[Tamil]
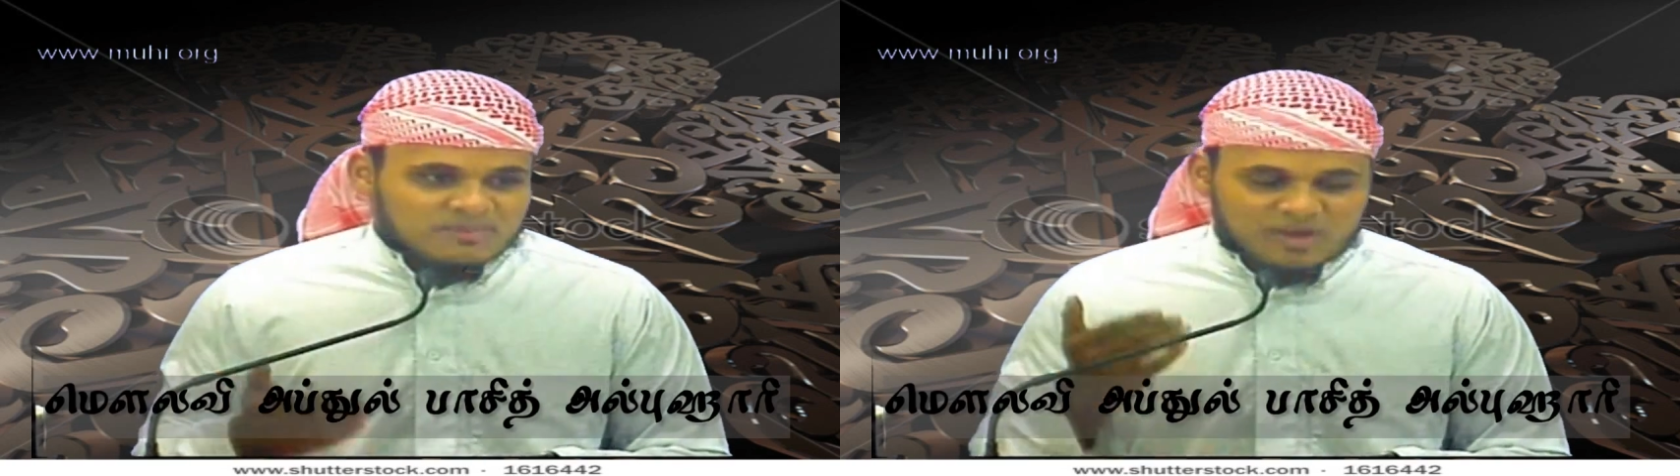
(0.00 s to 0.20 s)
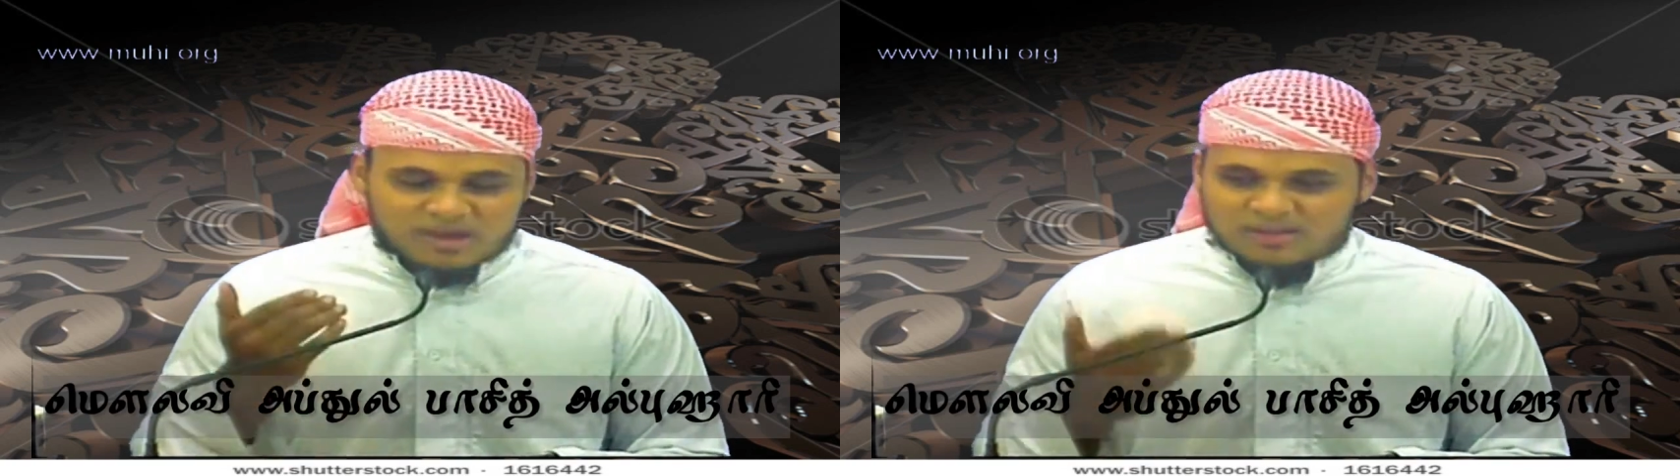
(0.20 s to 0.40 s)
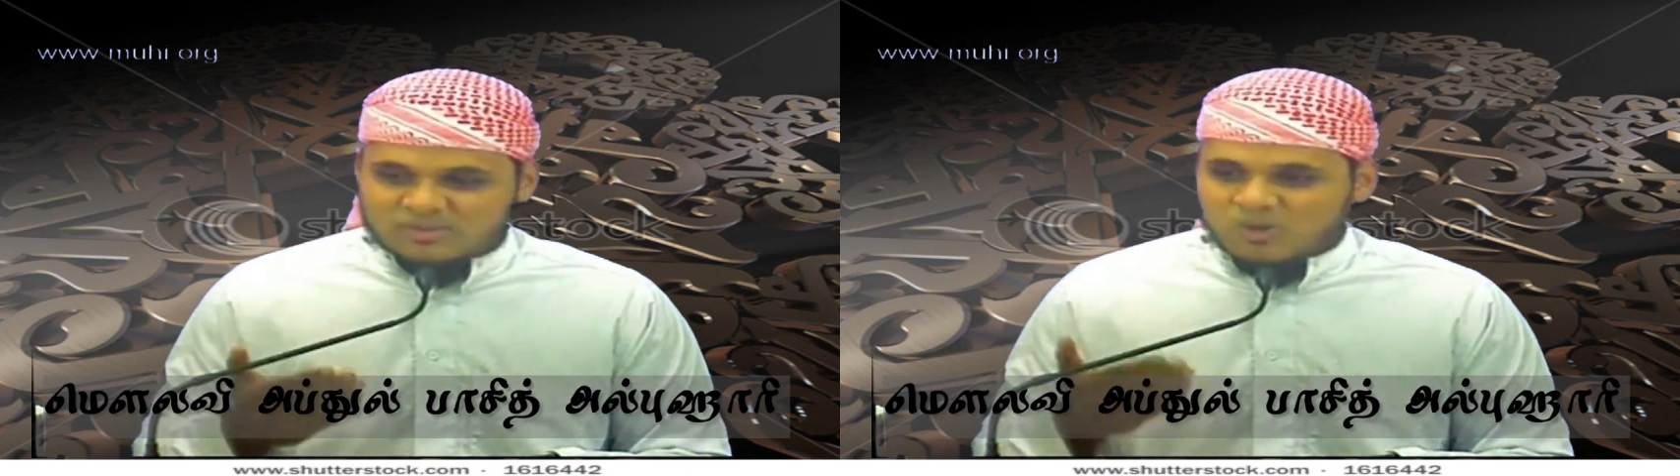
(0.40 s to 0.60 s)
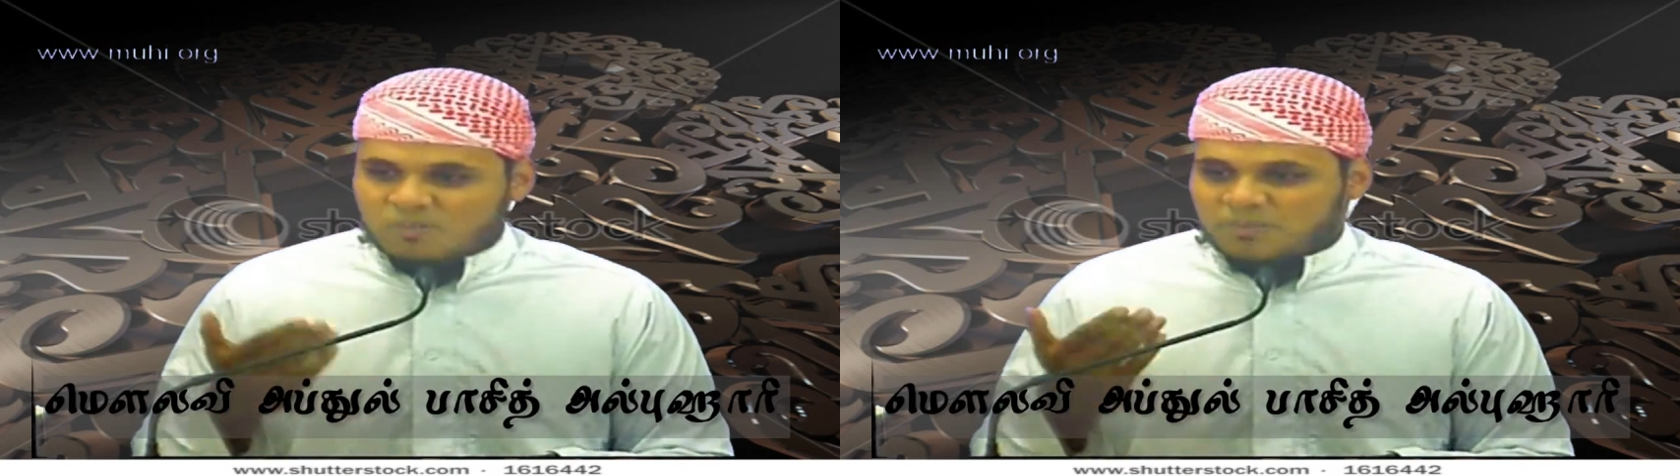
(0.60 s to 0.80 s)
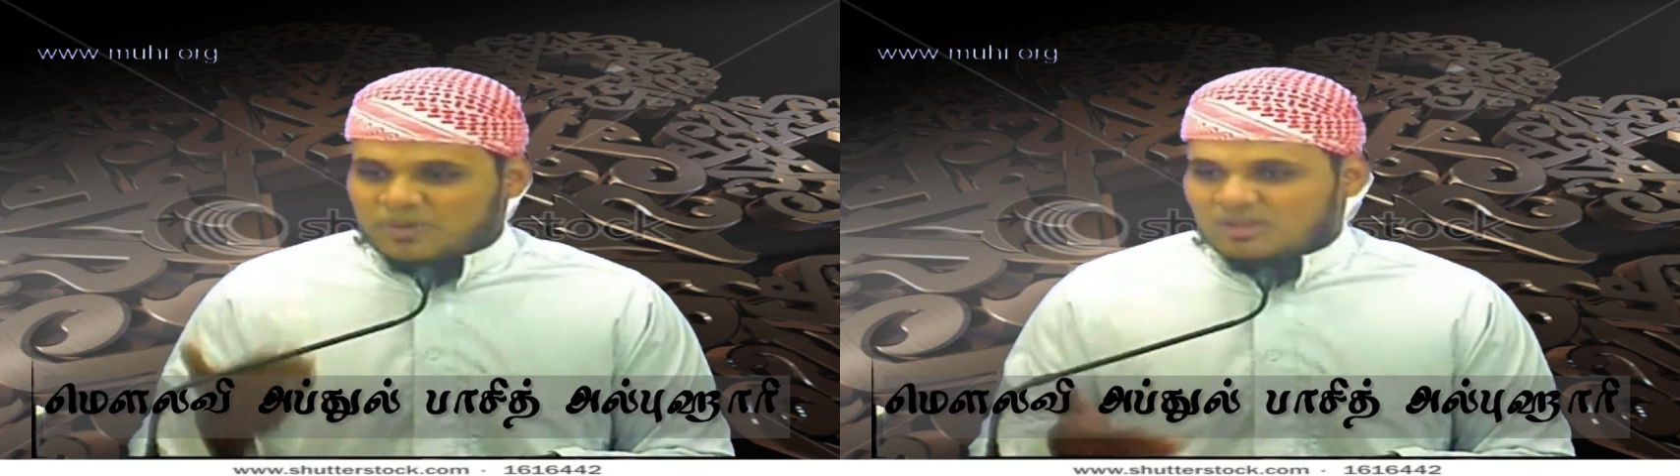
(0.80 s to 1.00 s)

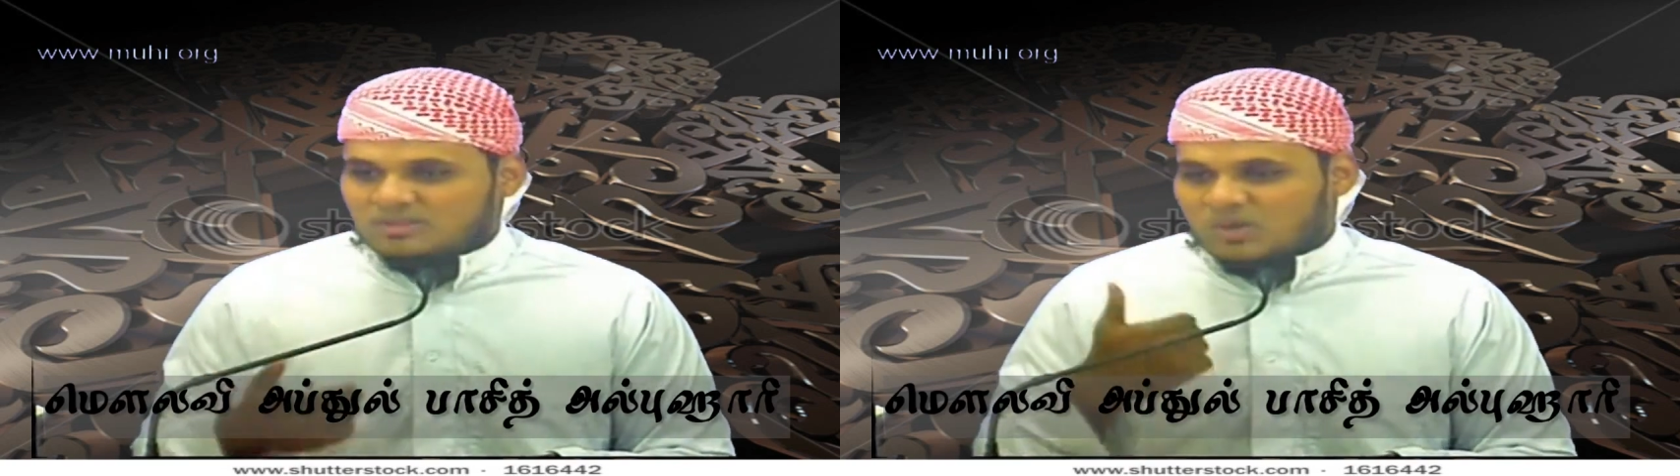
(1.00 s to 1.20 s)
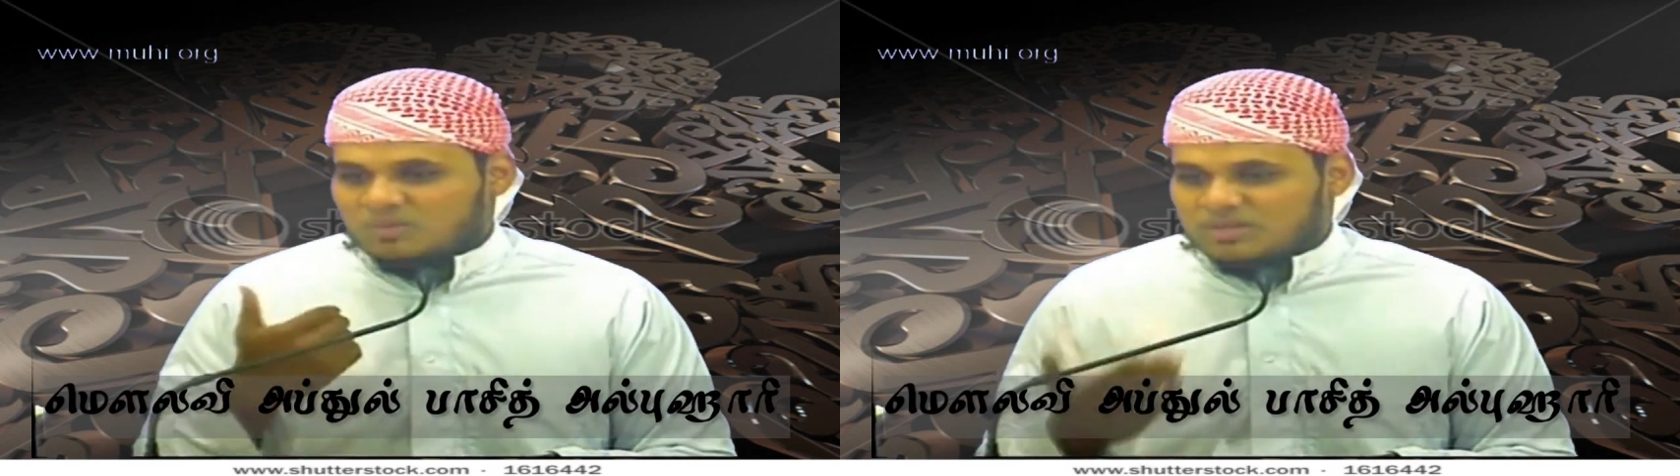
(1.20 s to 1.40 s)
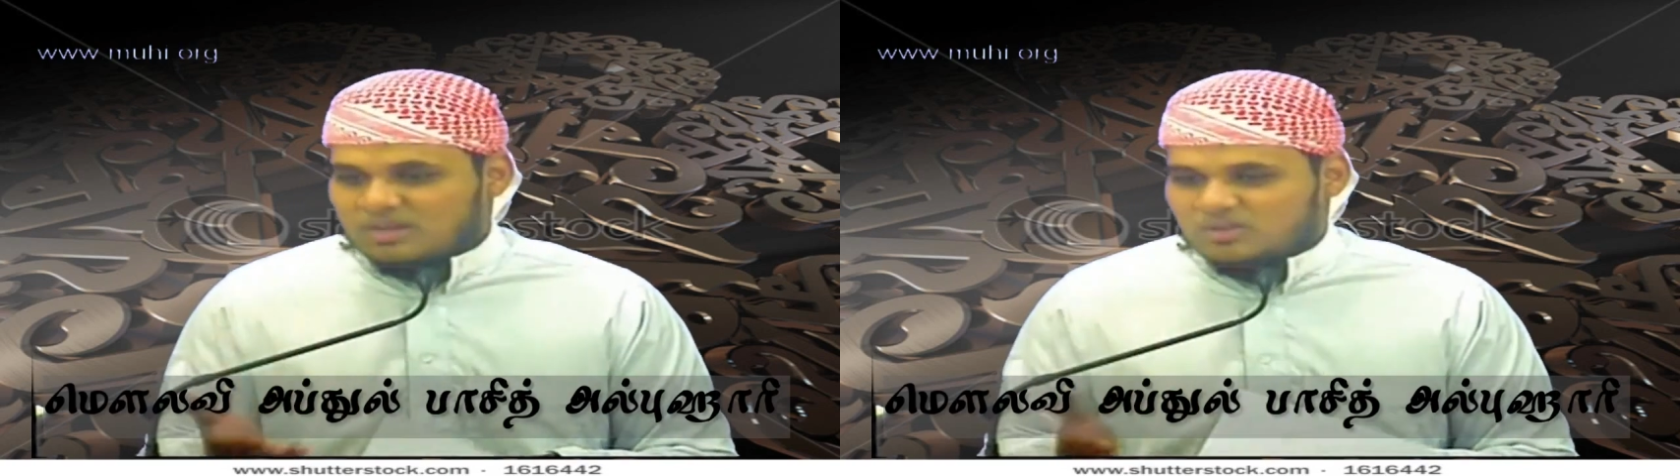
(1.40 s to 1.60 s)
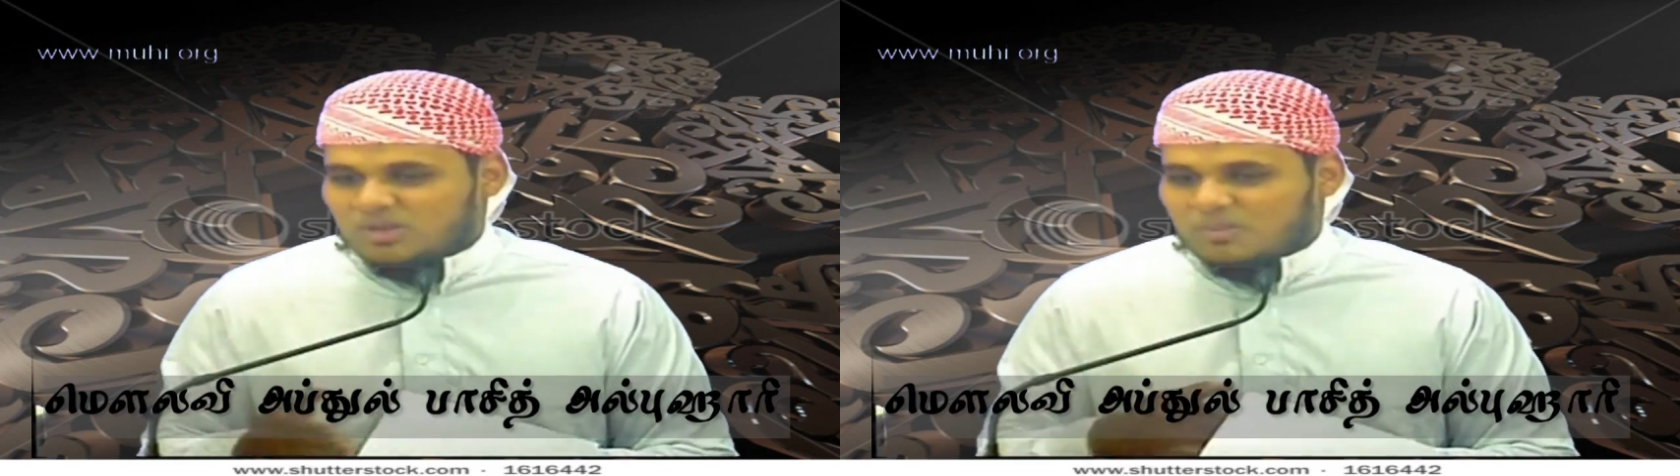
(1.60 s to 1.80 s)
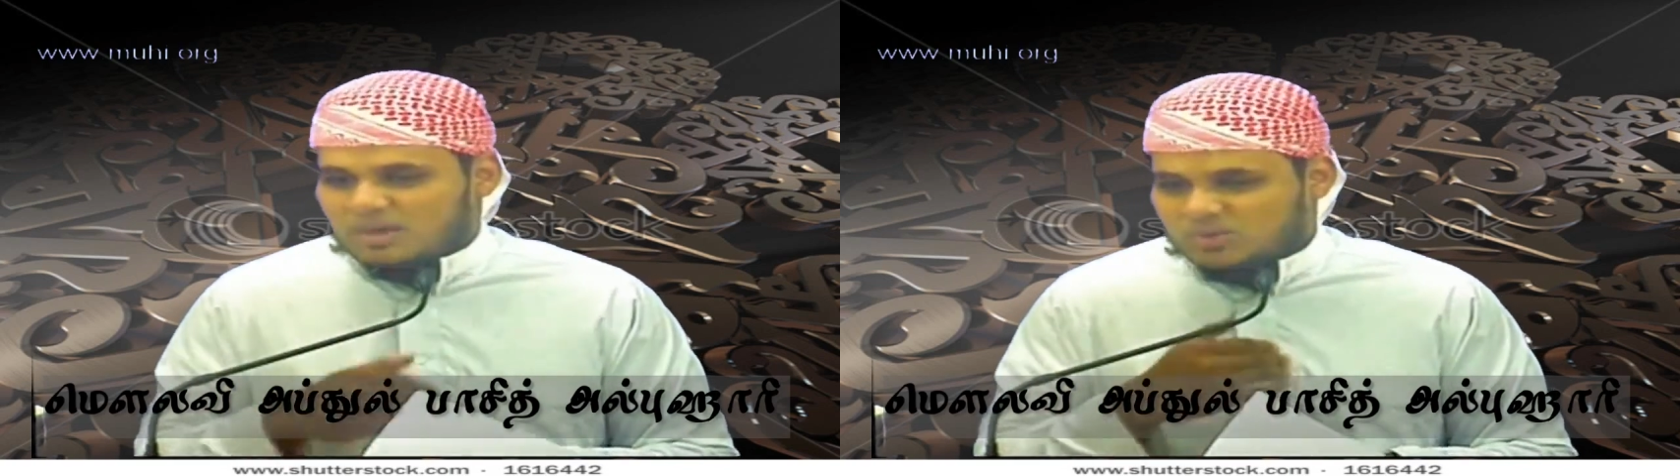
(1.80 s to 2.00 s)
வாழ்ந்தோம் பிறந்தோம்
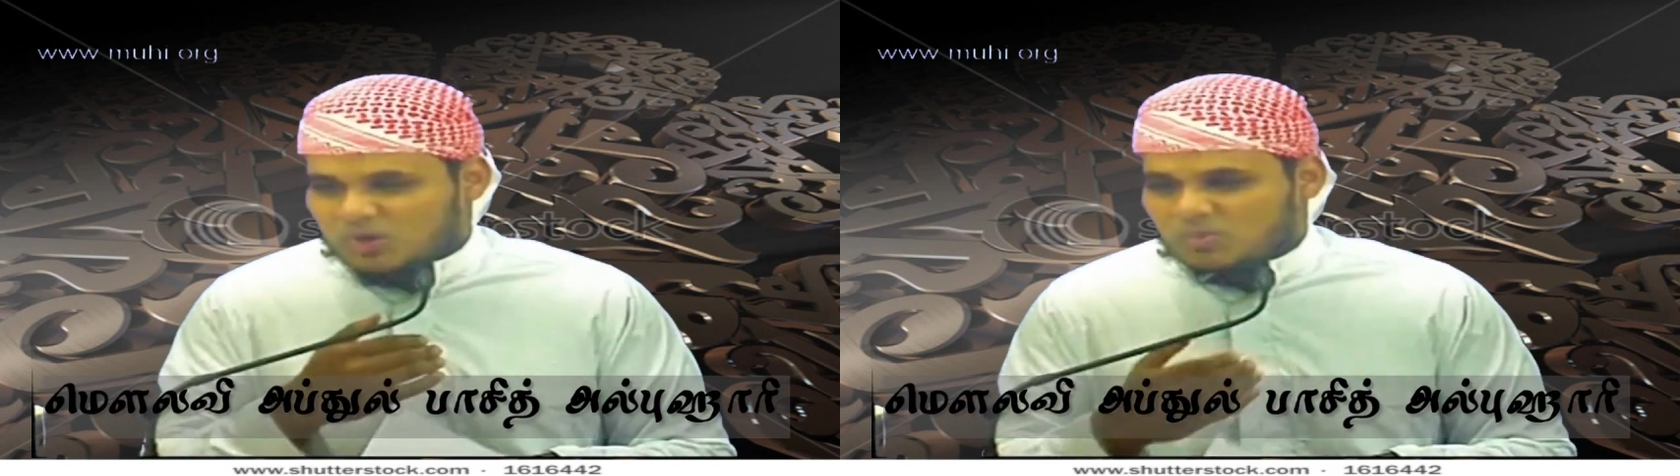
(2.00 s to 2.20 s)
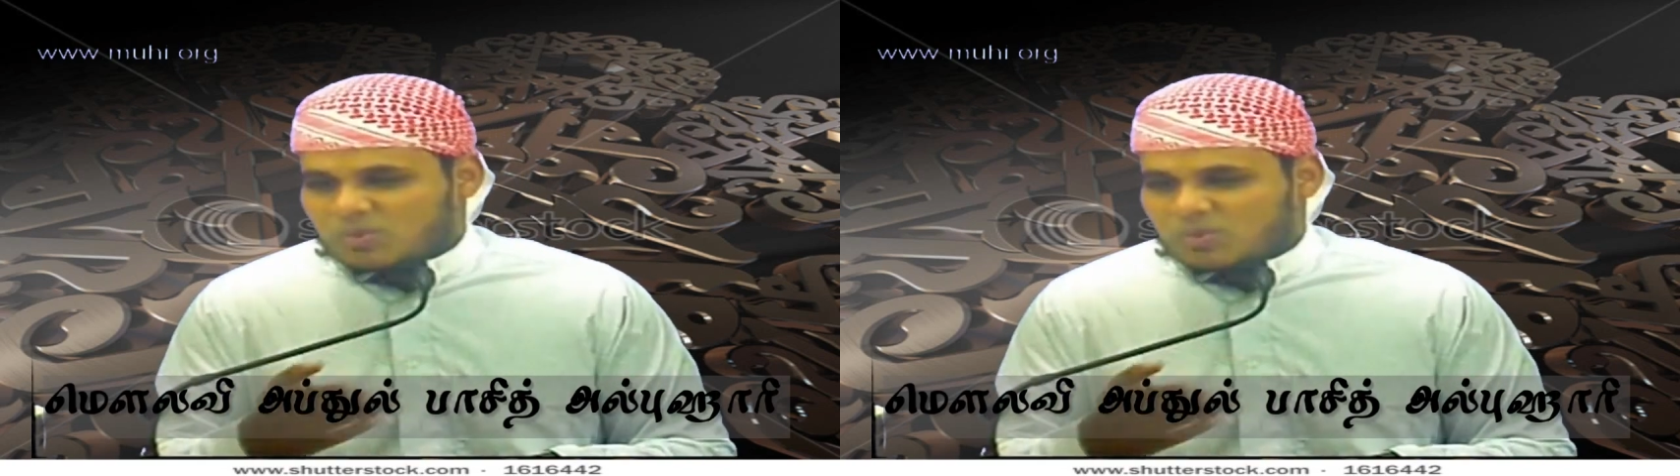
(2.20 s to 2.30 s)
இறந்தோம் அதோடு